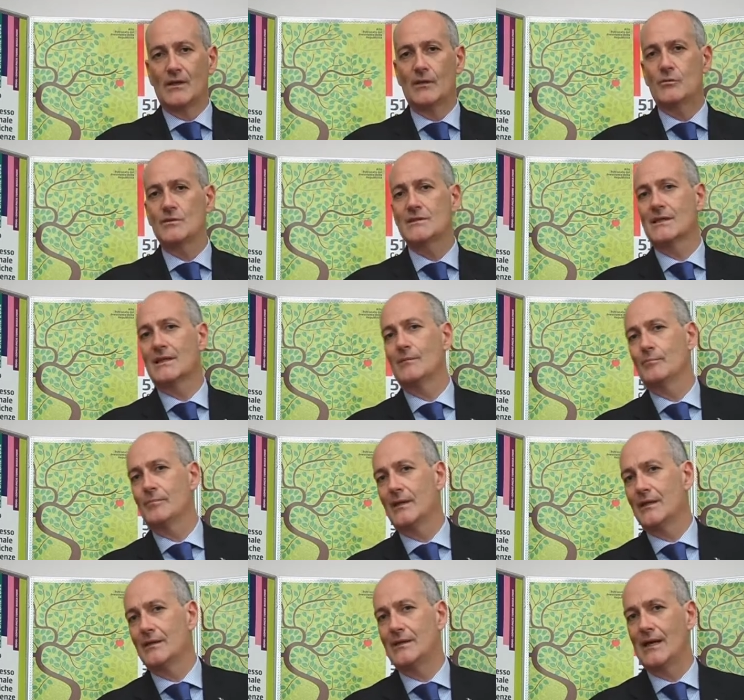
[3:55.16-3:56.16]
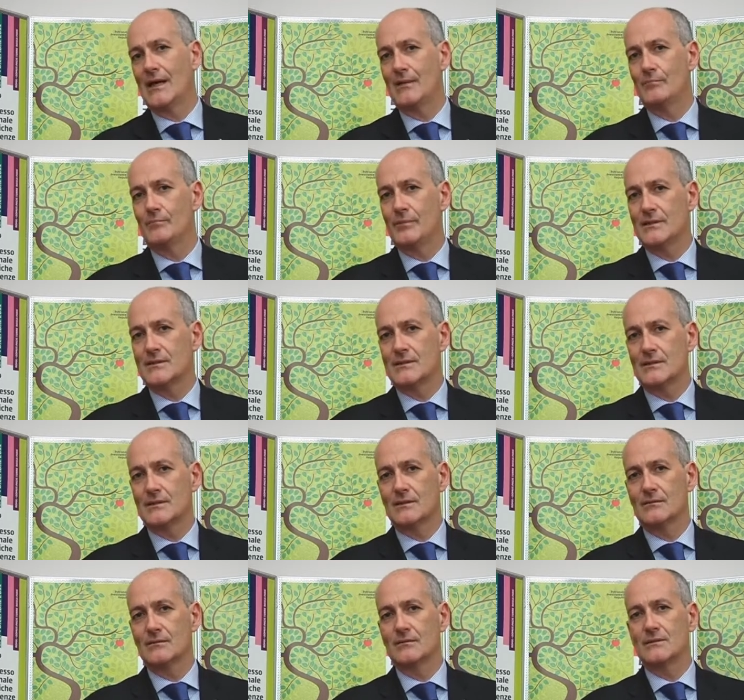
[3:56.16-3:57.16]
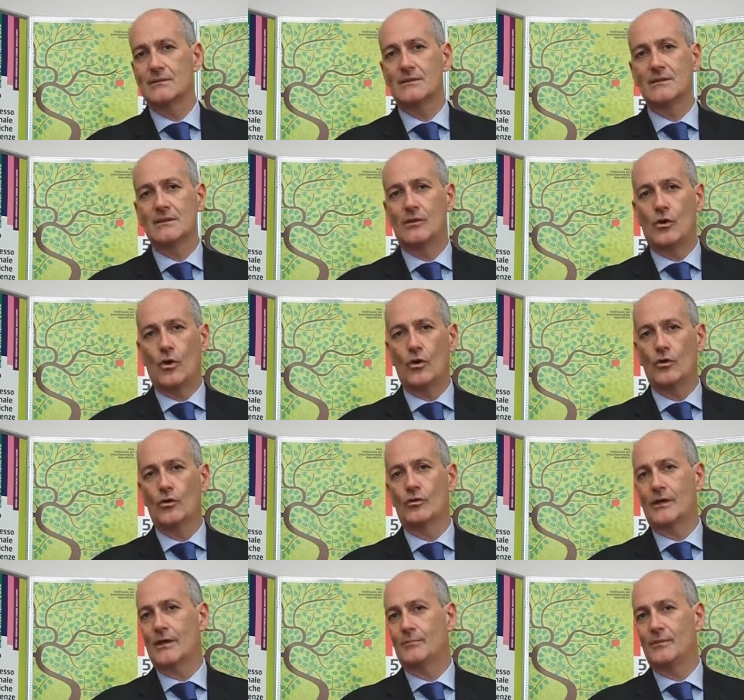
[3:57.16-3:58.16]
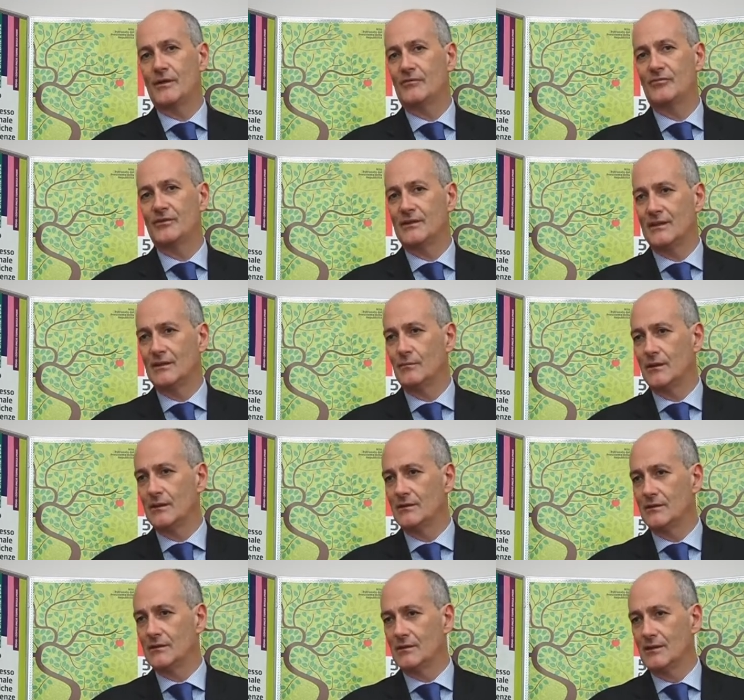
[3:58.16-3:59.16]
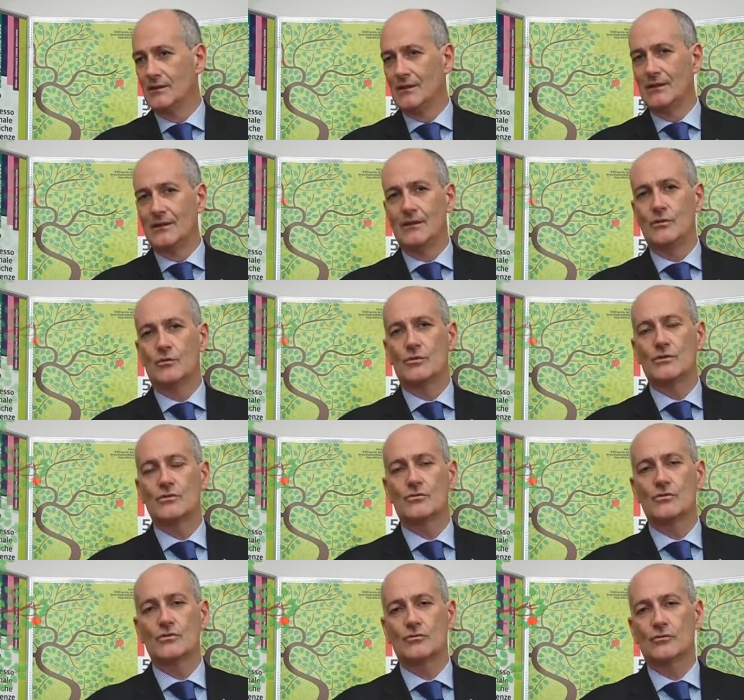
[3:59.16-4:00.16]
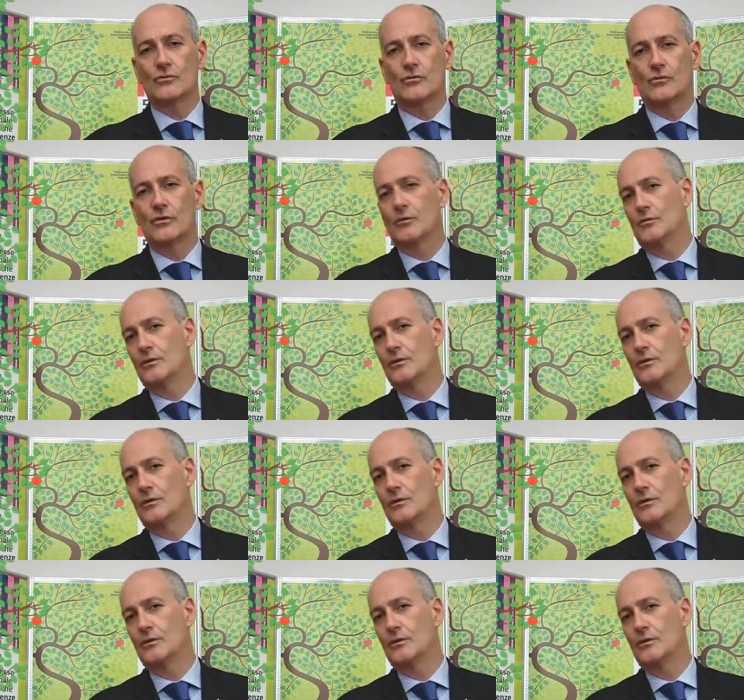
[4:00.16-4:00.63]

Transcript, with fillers: E questa campagna di AMPAS si colloca perfettamente in questo solco e